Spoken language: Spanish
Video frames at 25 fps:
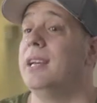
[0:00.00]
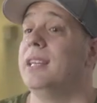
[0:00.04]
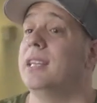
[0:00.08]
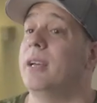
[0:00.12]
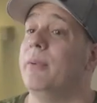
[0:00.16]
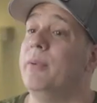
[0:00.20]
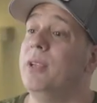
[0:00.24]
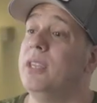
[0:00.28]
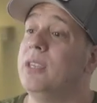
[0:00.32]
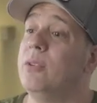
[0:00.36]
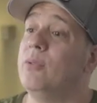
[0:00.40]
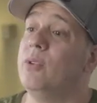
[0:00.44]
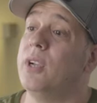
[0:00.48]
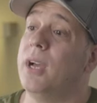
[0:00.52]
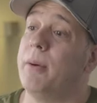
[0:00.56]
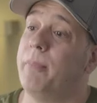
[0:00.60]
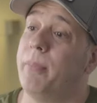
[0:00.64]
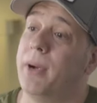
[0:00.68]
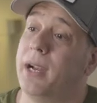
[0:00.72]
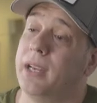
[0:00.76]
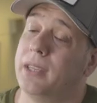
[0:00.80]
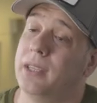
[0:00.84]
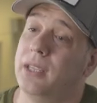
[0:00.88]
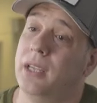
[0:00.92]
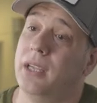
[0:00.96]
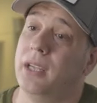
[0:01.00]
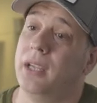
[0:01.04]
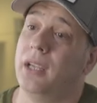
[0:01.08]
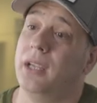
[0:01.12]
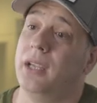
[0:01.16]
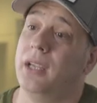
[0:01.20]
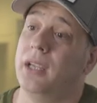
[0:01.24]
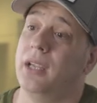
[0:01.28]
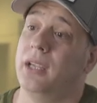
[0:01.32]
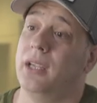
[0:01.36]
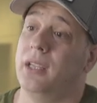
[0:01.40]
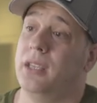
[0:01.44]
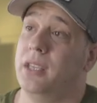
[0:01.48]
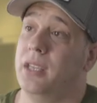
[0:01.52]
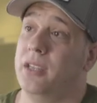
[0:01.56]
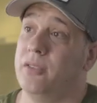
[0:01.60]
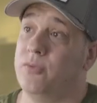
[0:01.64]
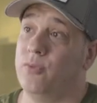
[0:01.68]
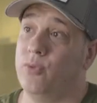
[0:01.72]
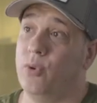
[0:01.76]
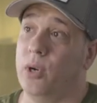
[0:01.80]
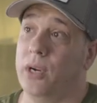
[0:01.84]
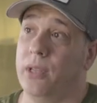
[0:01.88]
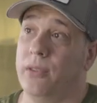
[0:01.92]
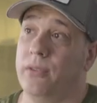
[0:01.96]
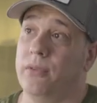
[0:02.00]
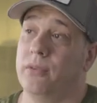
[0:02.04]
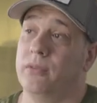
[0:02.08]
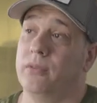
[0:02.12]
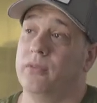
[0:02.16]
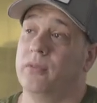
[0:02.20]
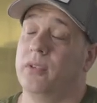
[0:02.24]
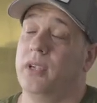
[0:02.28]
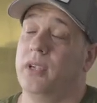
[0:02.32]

También tiene una parte eh, de esfuerzo,